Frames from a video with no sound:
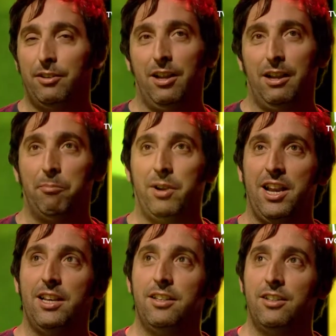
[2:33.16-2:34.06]
ah, para
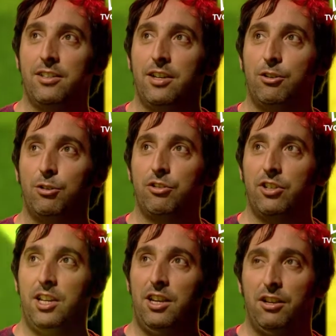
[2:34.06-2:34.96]
alguien de San
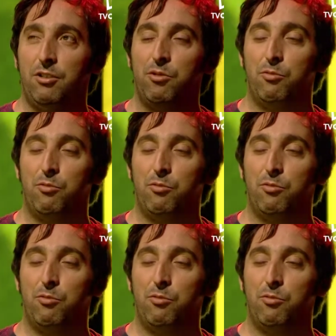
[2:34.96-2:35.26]
José es como